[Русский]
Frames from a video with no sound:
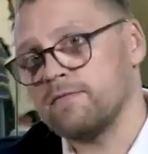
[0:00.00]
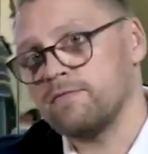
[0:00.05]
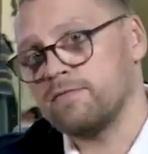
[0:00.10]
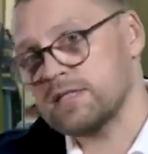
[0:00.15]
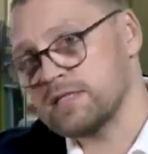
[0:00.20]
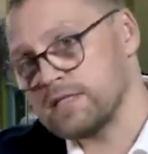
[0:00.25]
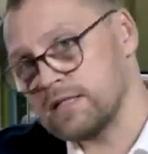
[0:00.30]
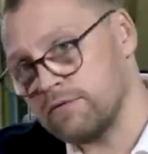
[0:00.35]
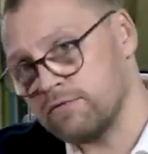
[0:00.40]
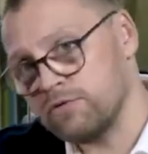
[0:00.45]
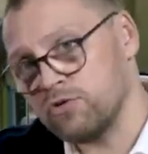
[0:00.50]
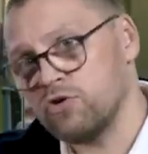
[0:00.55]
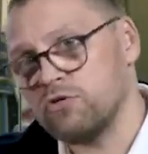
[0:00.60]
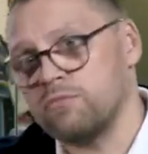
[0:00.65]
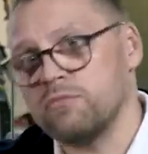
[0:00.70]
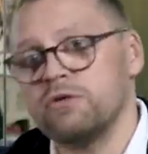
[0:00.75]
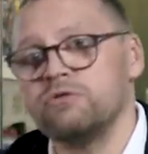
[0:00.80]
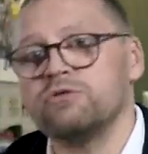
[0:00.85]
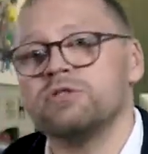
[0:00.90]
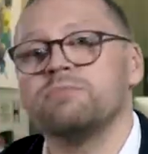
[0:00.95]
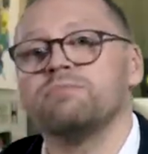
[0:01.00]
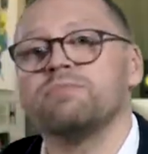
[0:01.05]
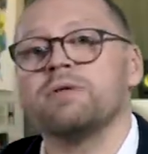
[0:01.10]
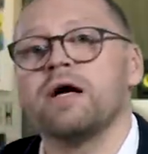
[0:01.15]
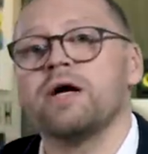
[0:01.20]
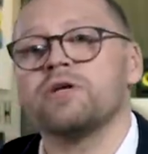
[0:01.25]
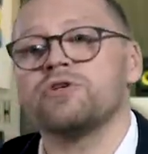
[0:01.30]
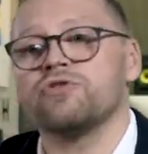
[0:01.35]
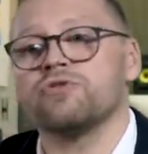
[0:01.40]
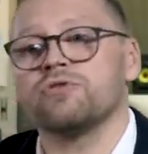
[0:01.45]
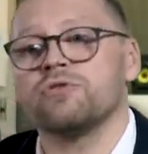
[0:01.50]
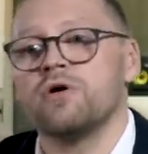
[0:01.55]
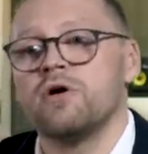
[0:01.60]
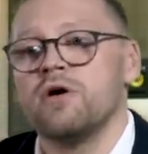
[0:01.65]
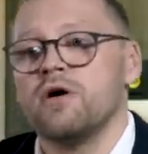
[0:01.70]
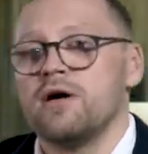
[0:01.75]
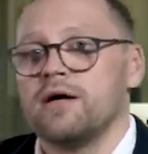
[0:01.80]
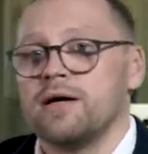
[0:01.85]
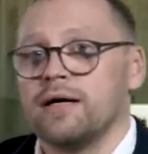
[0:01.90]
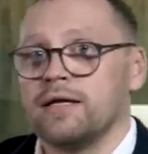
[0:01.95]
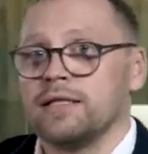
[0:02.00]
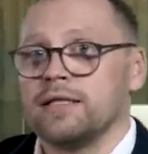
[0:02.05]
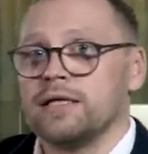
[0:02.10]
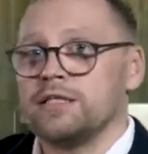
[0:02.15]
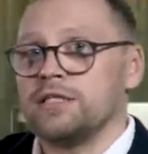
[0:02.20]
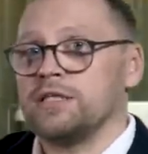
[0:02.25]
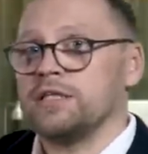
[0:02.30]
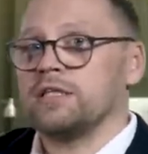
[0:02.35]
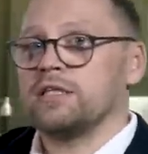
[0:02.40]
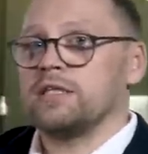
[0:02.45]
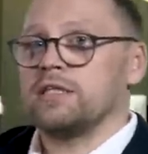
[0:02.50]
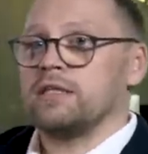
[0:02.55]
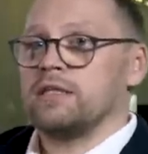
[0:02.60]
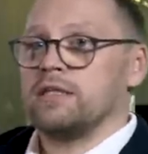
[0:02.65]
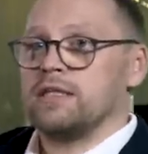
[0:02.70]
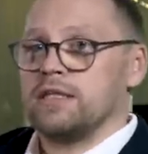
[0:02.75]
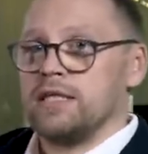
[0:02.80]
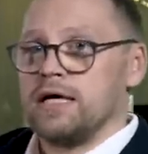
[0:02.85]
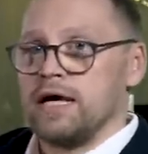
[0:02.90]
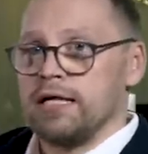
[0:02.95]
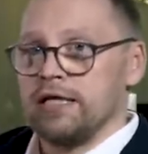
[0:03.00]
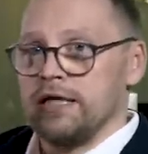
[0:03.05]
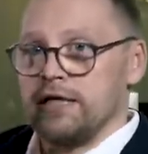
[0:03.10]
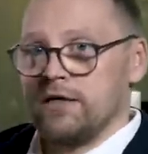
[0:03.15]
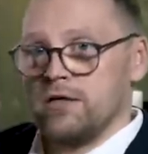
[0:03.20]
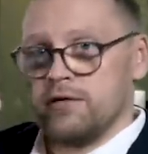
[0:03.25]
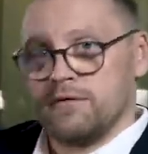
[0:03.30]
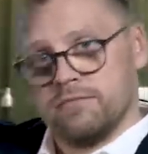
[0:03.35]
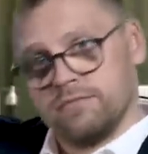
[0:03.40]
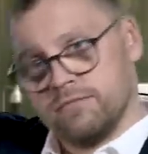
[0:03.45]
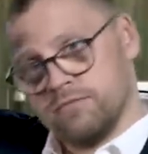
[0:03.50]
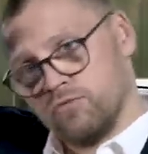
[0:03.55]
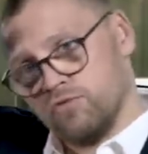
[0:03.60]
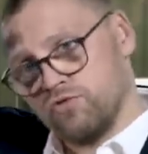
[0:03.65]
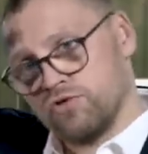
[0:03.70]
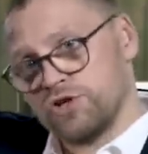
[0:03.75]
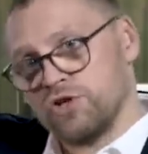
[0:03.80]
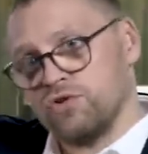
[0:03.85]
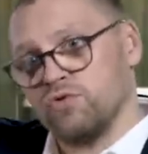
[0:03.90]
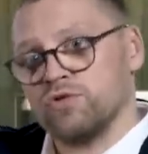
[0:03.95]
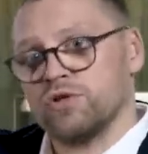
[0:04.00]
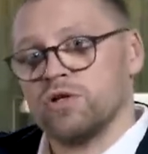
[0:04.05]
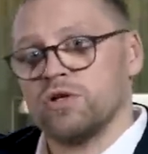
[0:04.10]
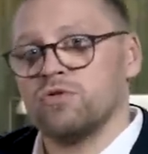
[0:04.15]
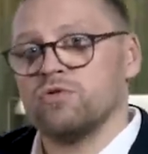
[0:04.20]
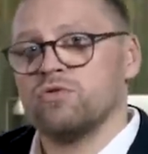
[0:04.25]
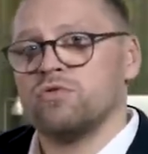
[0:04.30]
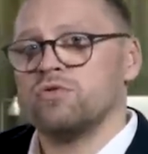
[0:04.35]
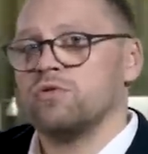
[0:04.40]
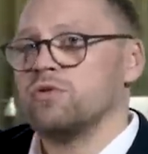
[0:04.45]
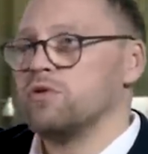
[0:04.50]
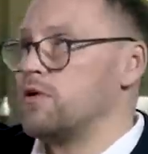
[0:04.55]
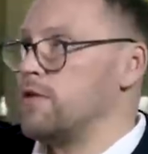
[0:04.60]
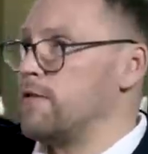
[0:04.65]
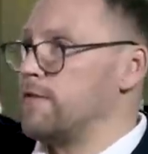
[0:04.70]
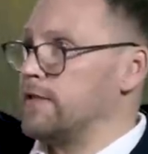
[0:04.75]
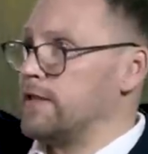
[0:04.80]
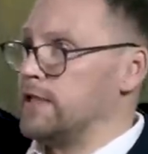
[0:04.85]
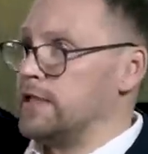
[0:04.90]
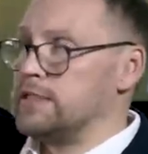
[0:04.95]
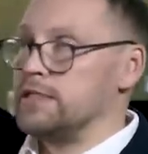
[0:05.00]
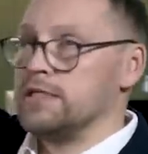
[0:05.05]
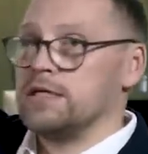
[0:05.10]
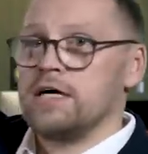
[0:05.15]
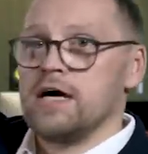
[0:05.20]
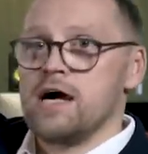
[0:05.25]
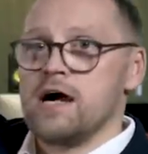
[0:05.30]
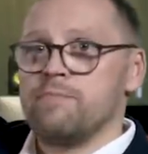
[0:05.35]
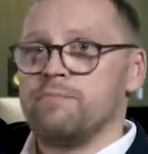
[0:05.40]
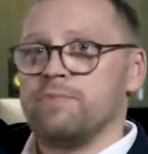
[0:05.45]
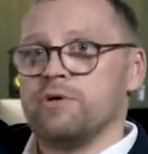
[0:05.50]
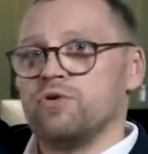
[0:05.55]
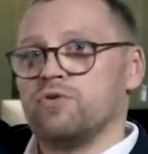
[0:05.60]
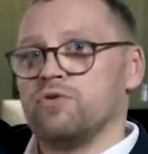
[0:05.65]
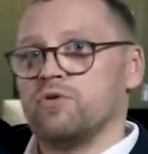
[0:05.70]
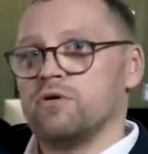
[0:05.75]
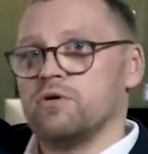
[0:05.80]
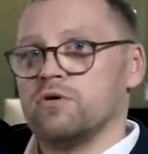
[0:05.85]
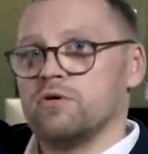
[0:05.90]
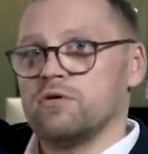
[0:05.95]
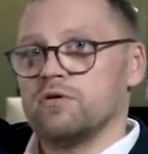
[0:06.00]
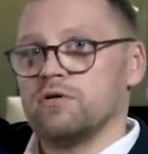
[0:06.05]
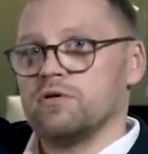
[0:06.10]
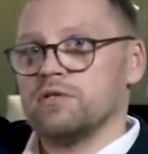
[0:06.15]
в основном люди плачут, когда «Титаник» уже утонул, и Ди Каприо,